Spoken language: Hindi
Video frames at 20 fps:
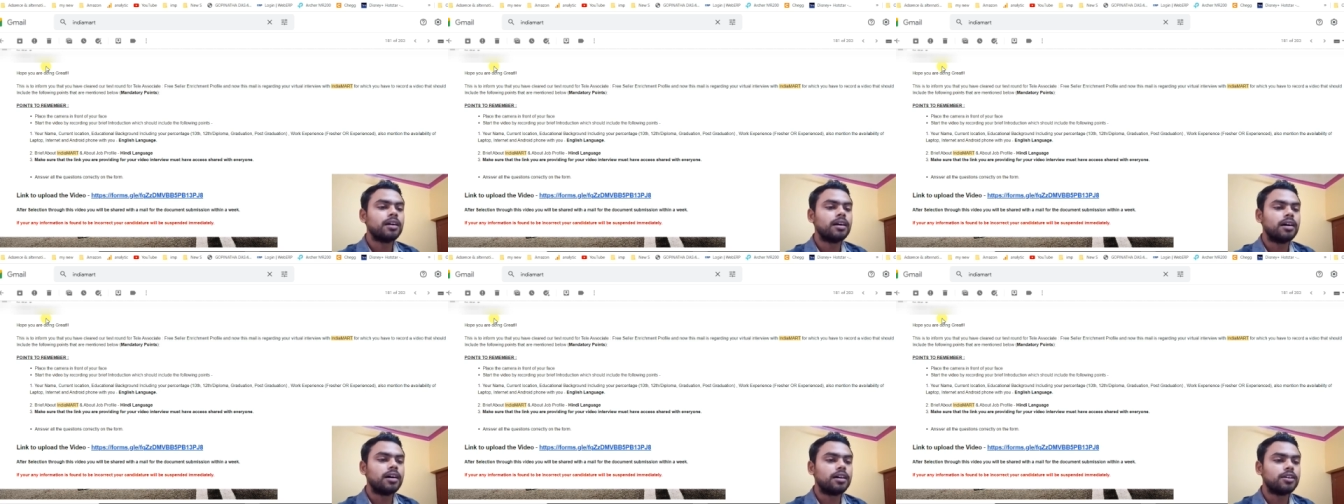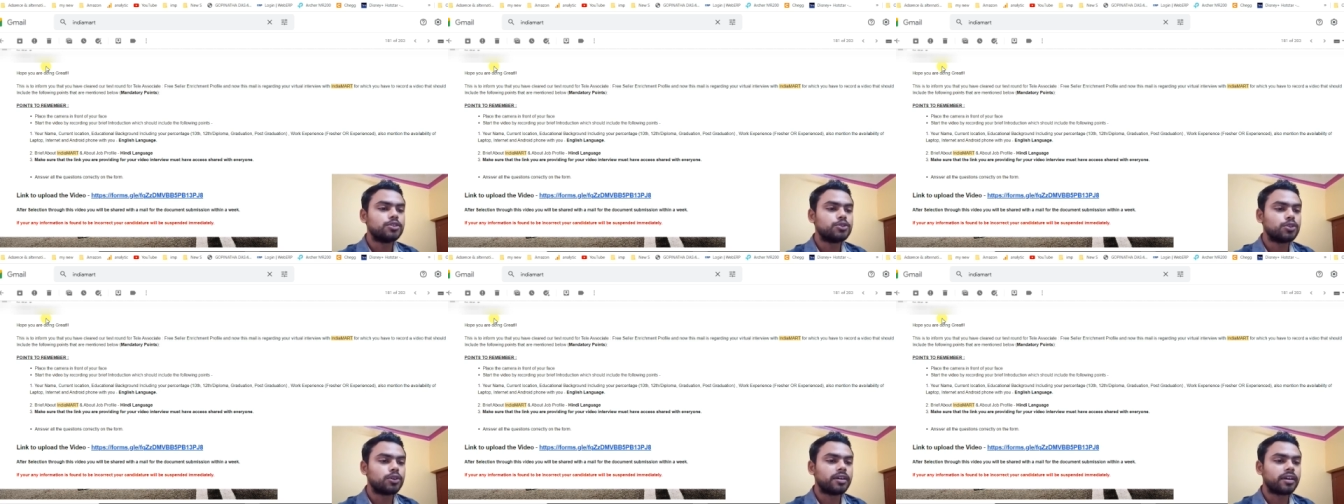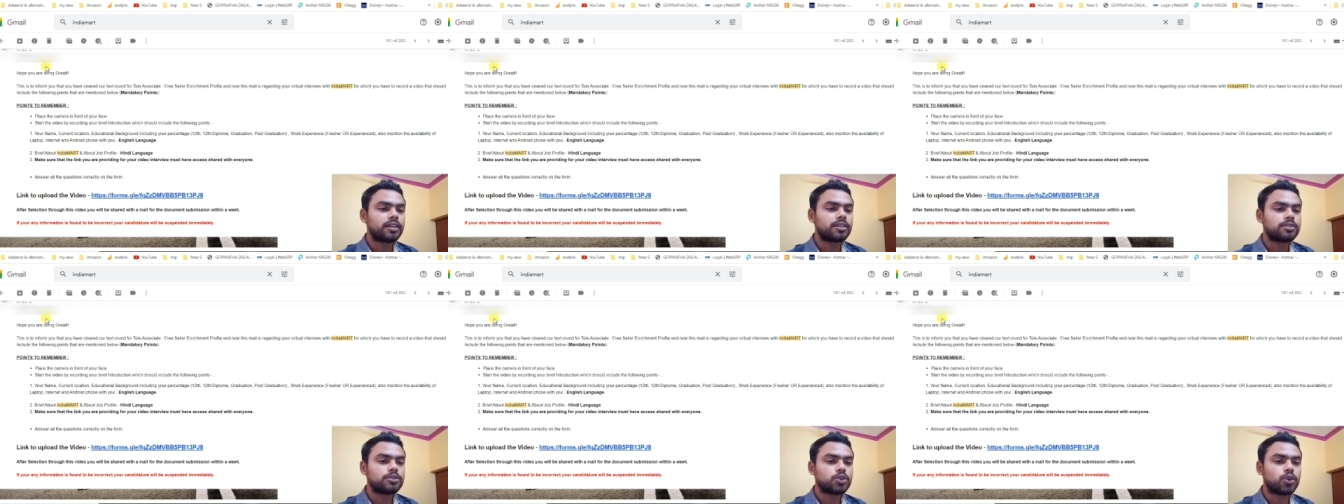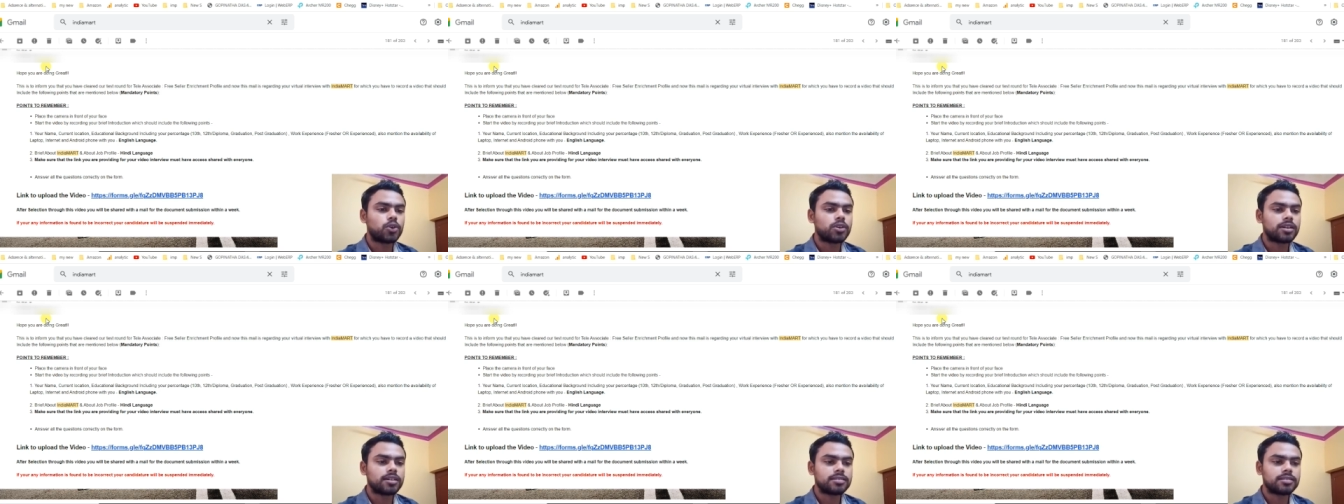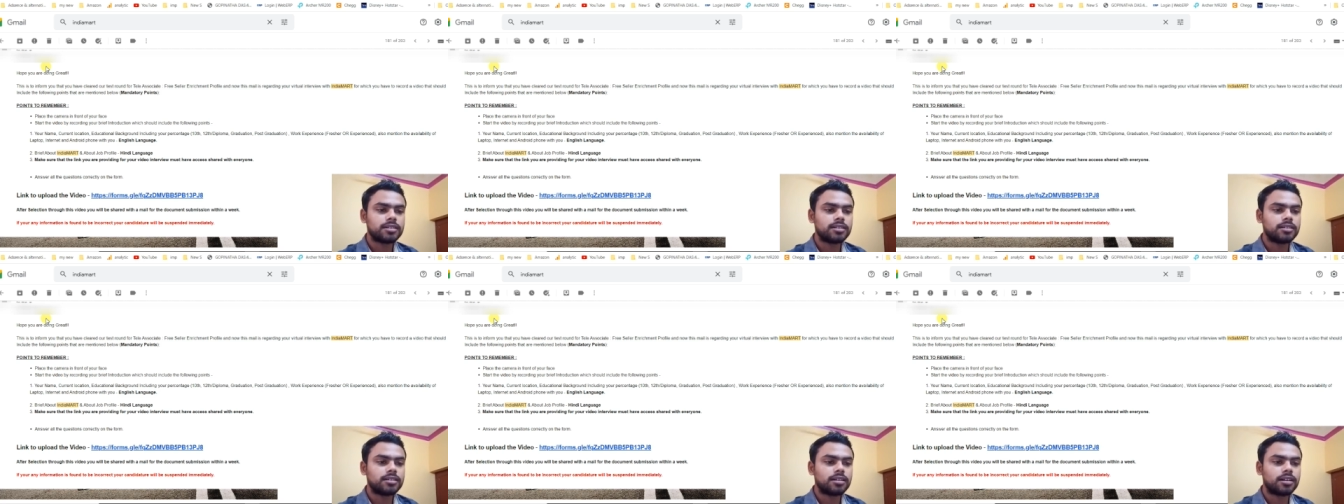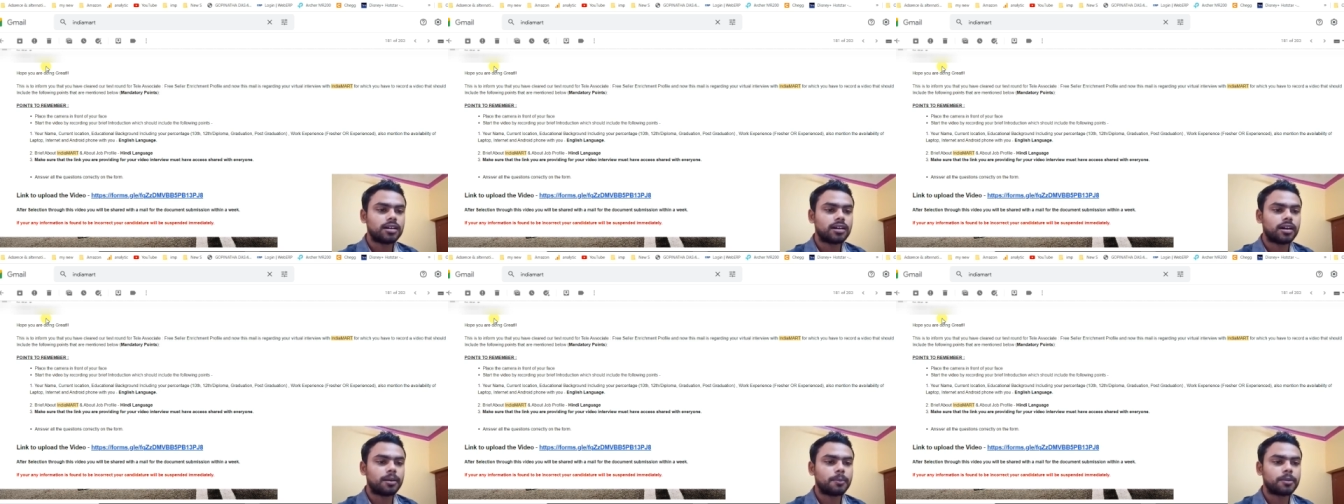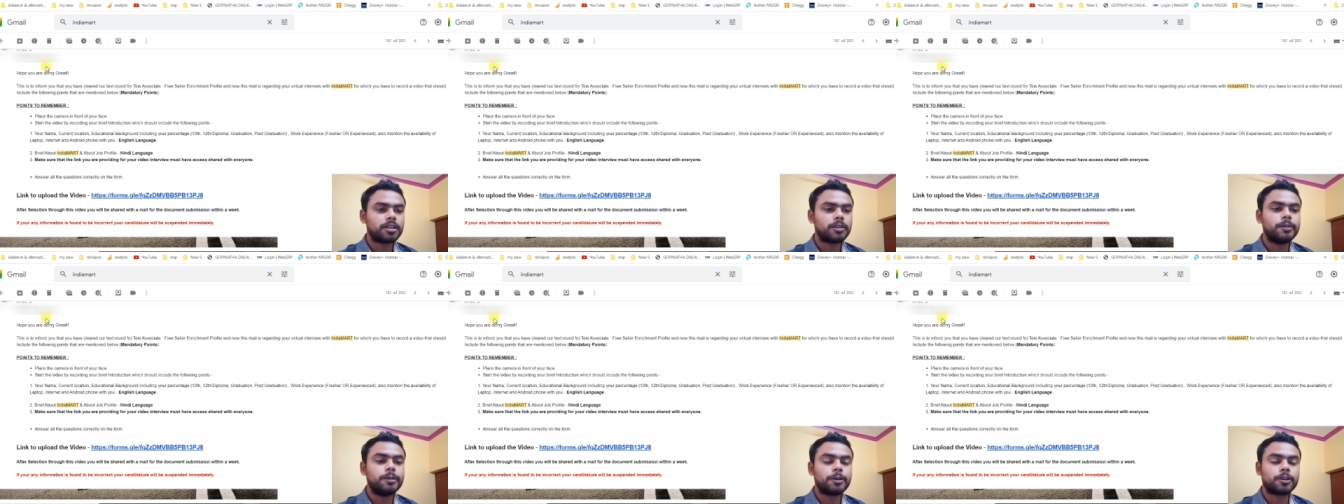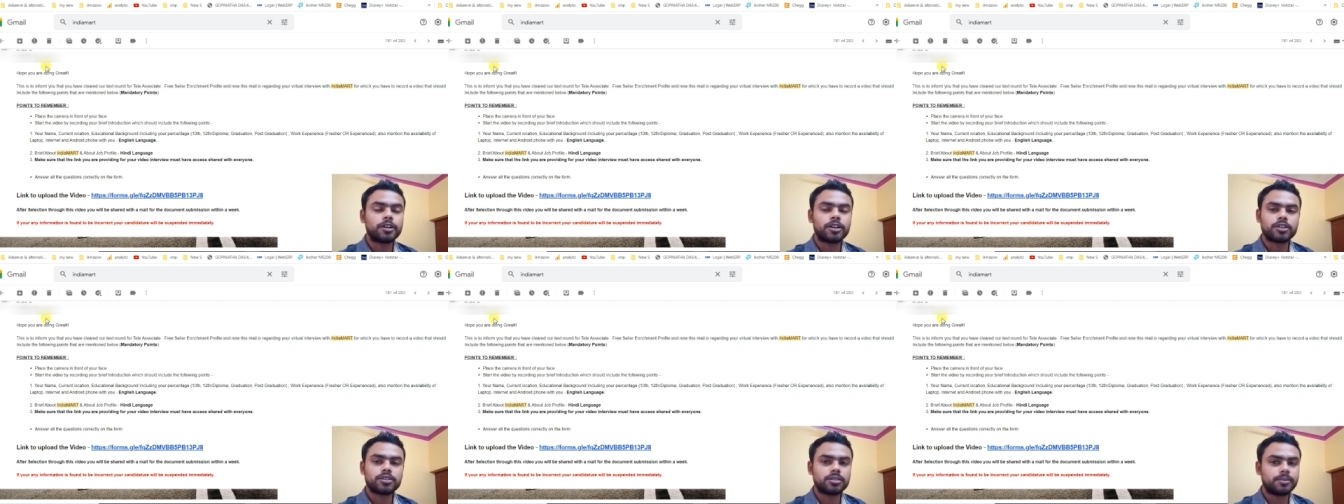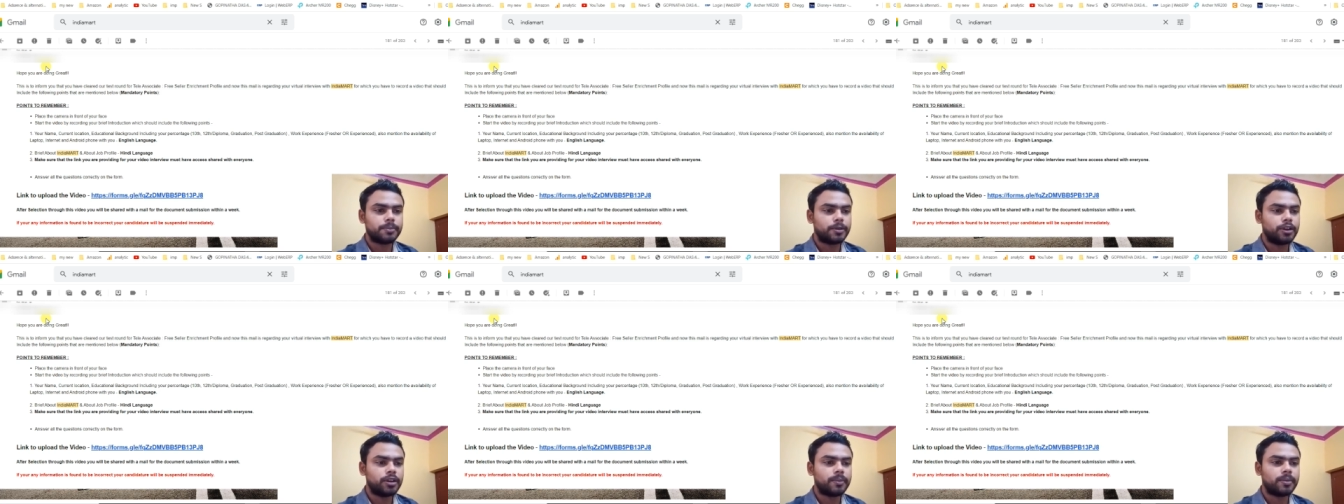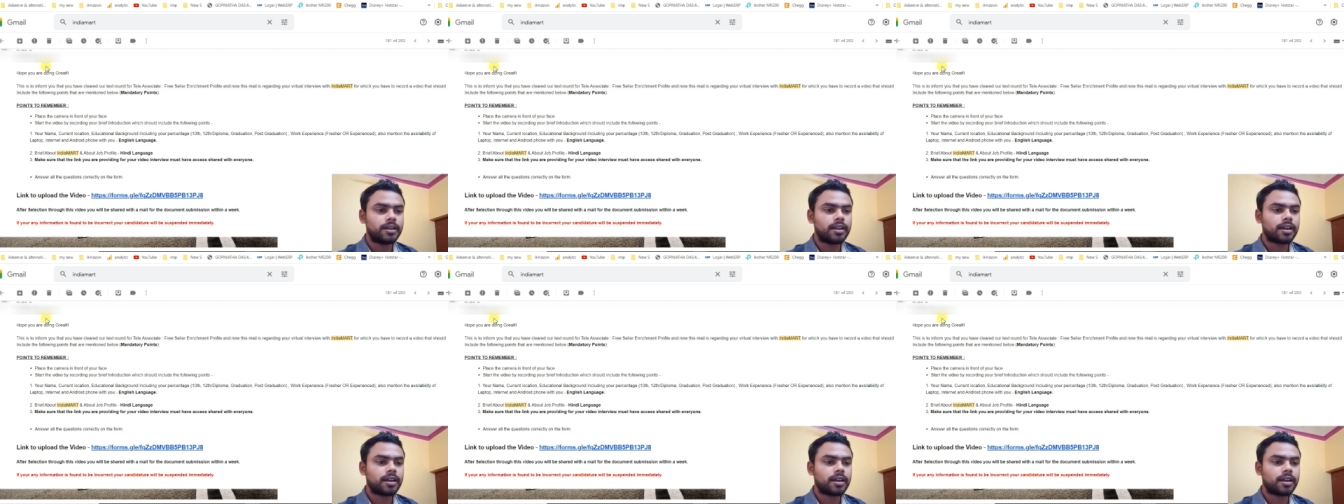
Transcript: आ, जो एक छोटा सा मतलब इंट्रोडक्शन वीडियो